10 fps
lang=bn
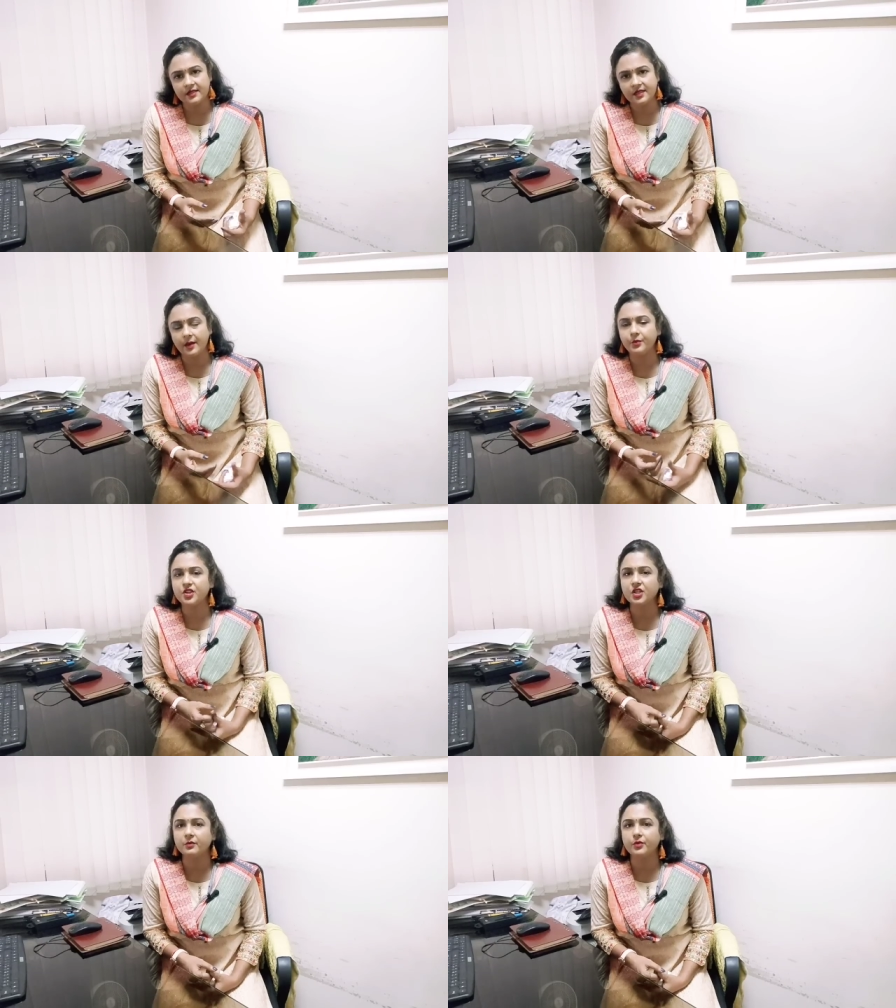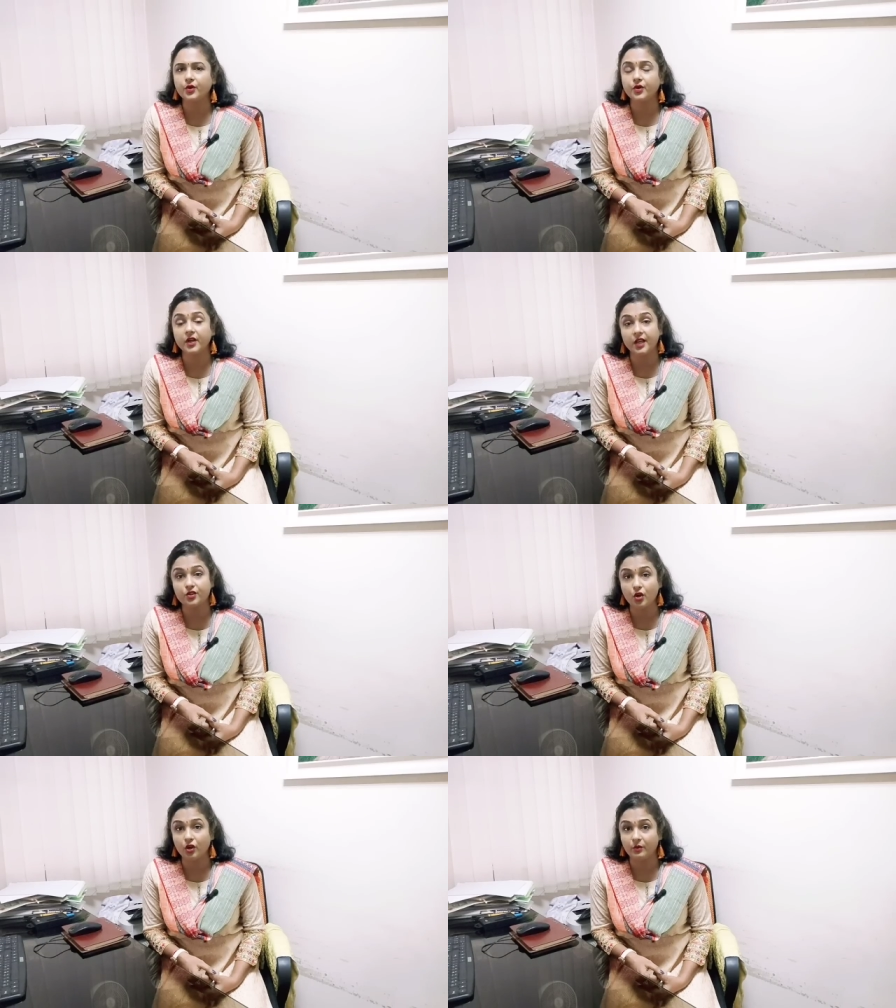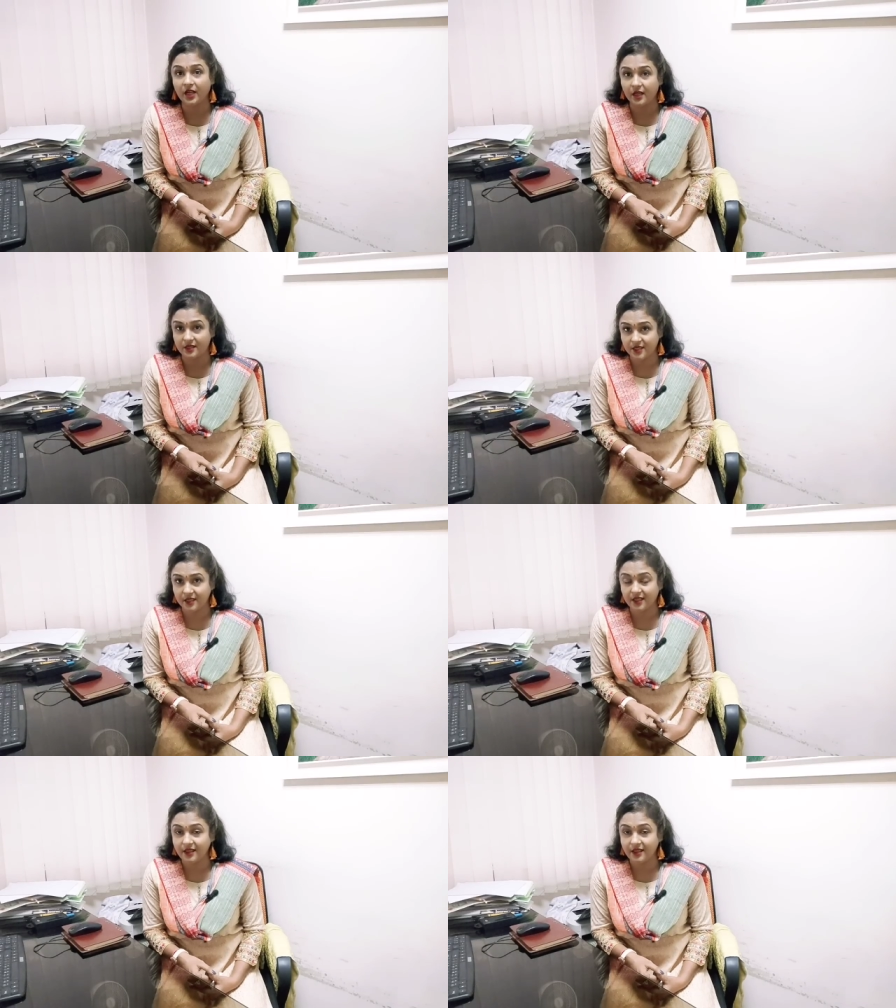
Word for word: সাবমিশন প্রক্রিয়া চলমান আছে